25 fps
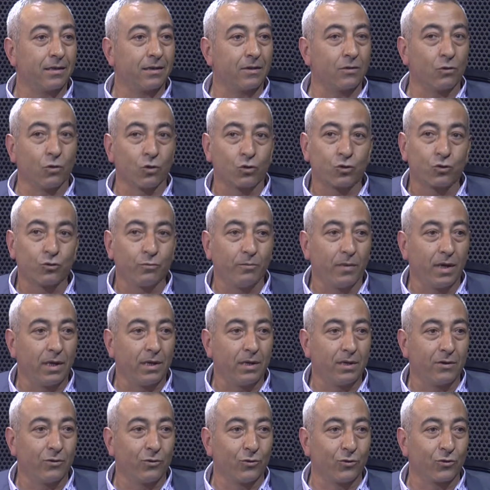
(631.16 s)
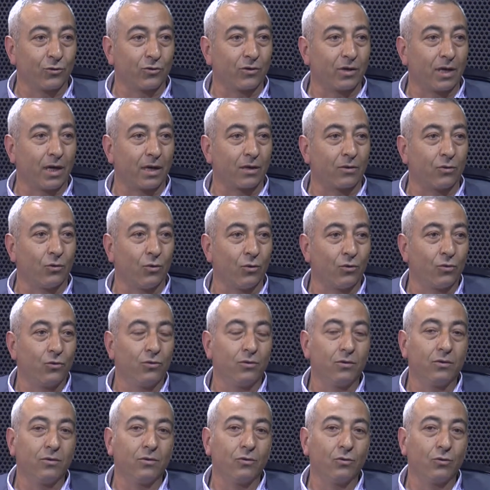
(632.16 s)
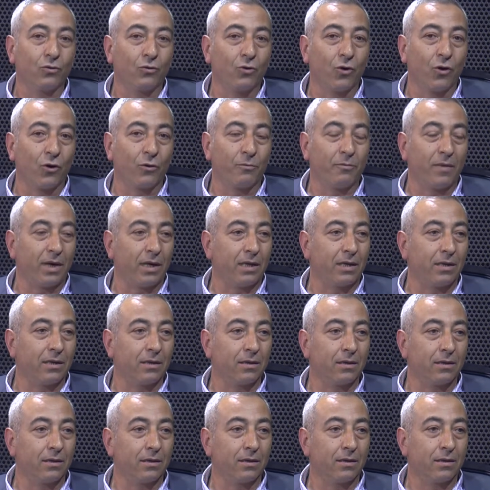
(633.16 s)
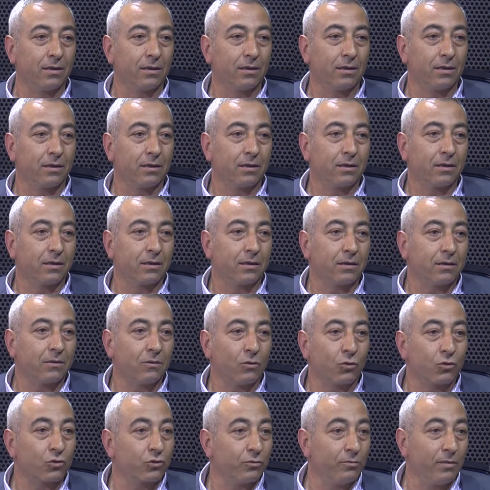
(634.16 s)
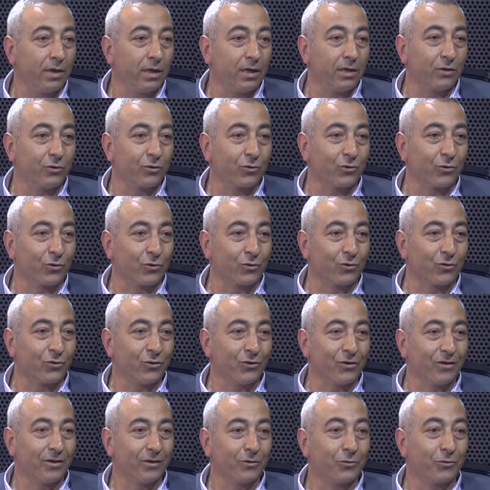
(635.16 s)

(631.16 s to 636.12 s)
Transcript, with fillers: Hoşuma size. gidiyordu yani. Onu görmek hoşuma gidiyordu.